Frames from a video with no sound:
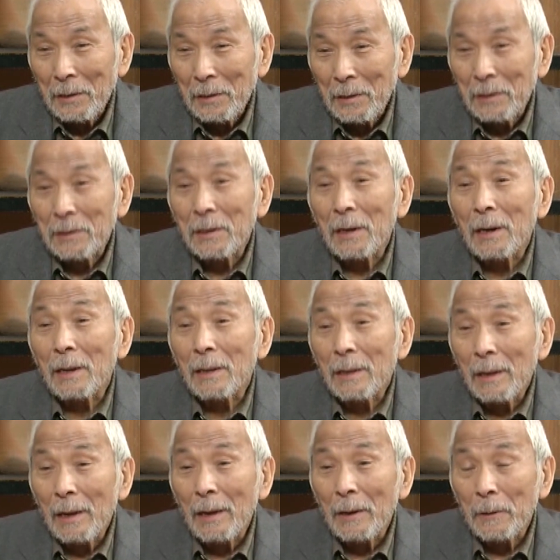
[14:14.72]
ですから
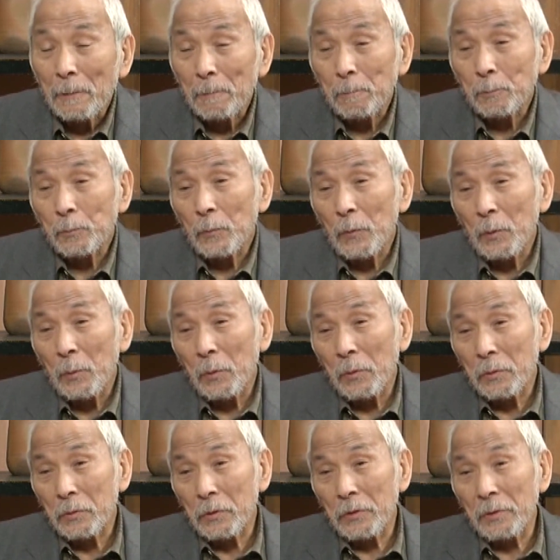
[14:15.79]
ねで
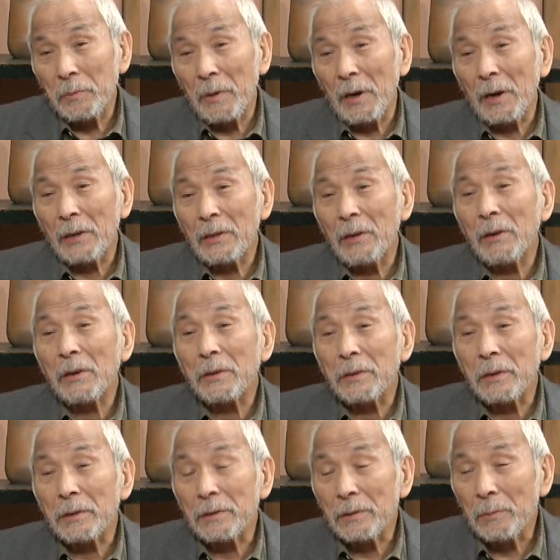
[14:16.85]
僕それに負けたわけ
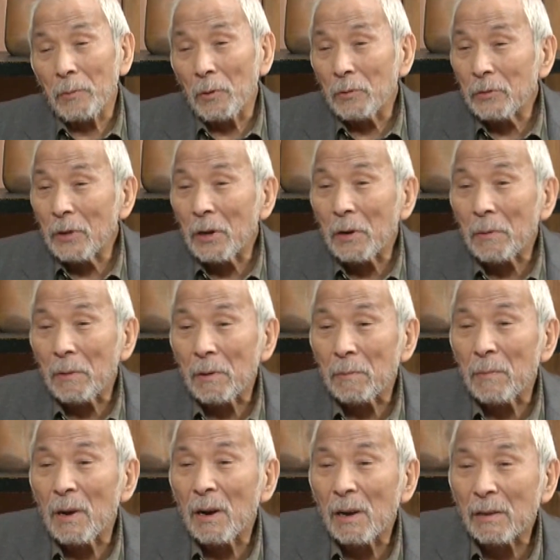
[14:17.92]
だし僕ならば
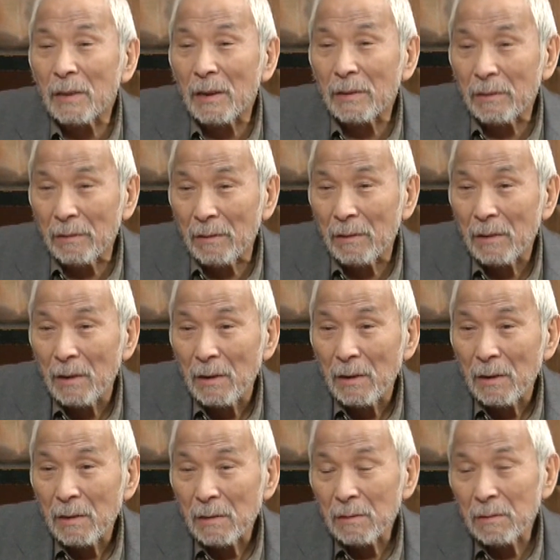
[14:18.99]
負けたと。
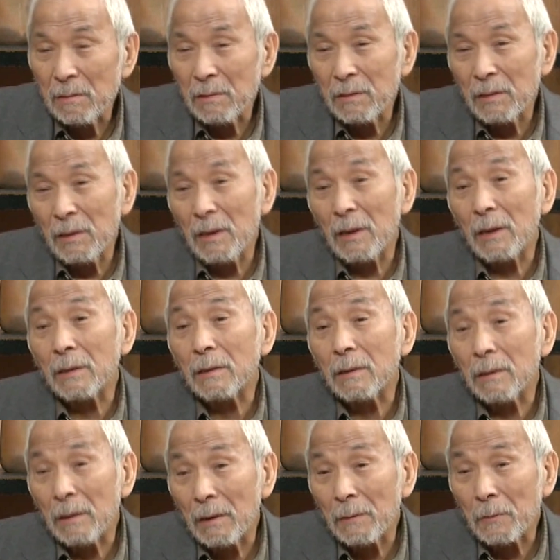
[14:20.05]
うるしいやっ
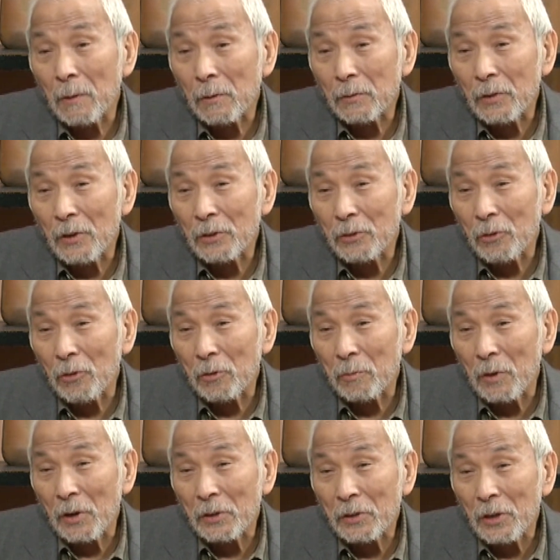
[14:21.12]
てねだ適当に
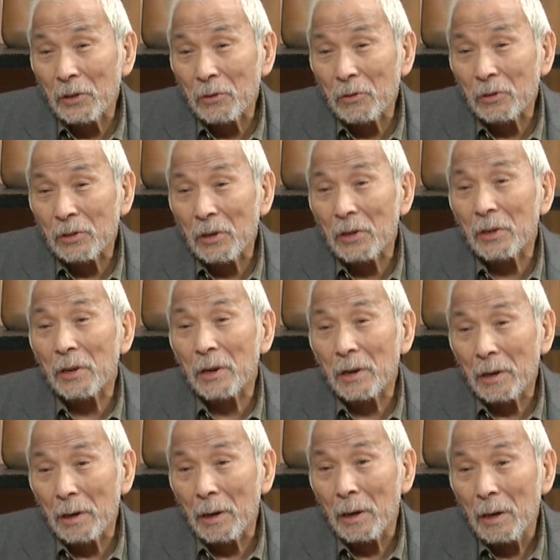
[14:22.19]
負けた以上知らない
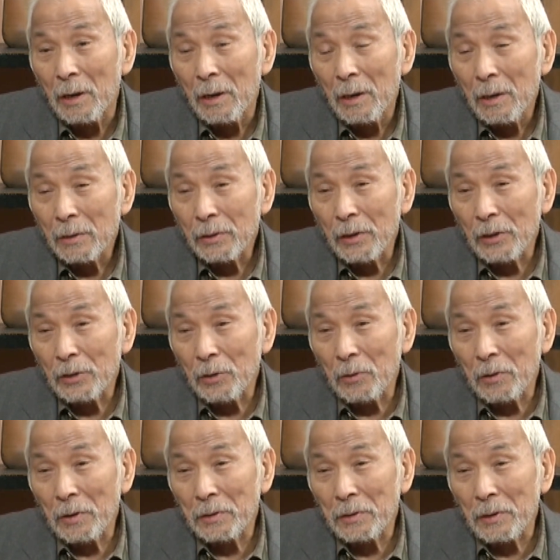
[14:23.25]
から、うんうん、適
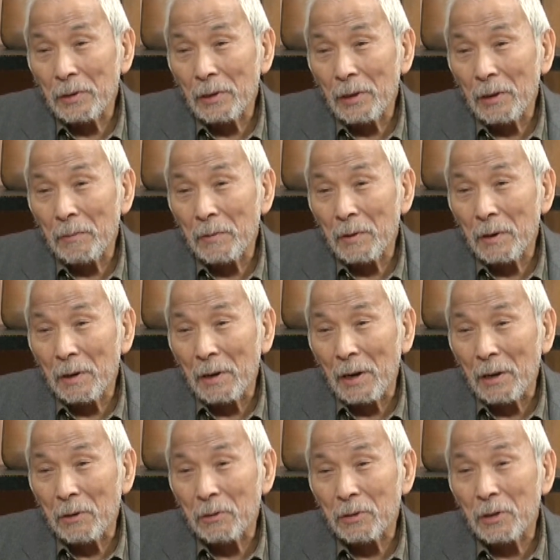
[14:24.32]
当なでたらめな
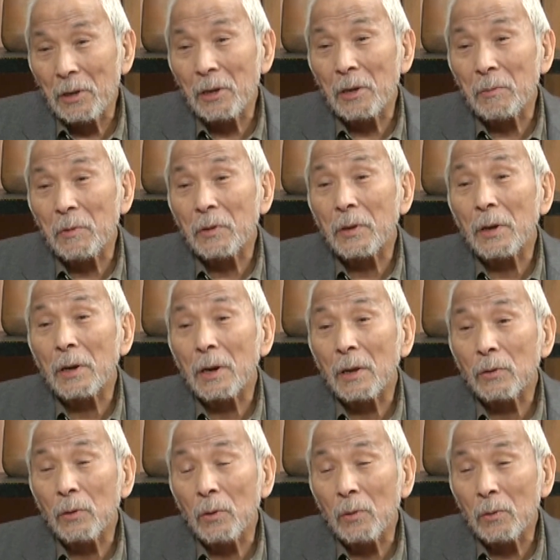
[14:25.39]
回路宣言みたいな、
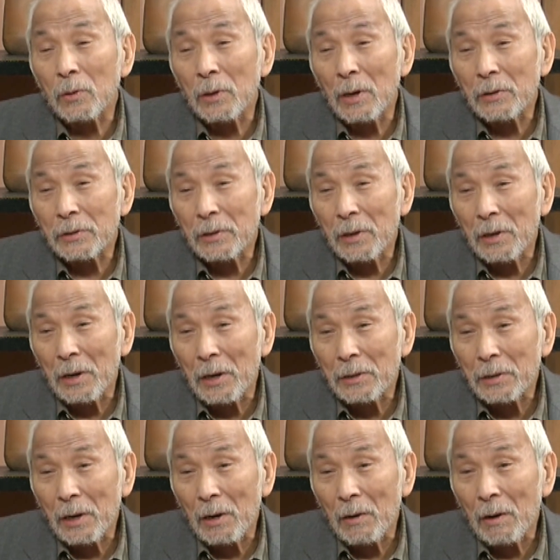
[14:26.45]
うん、どこのヤクザが書
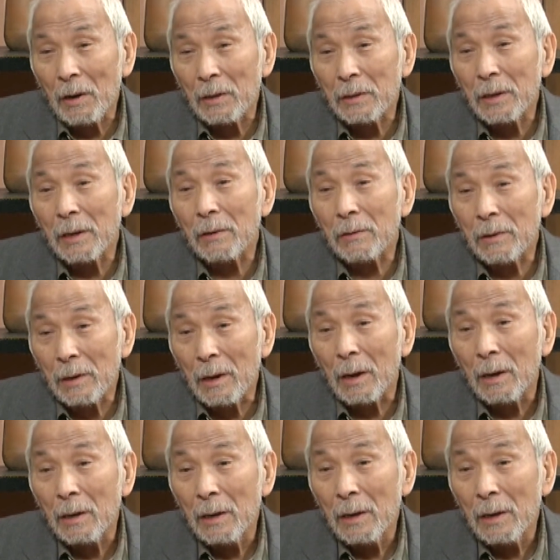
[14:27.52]
いたか分かんないような、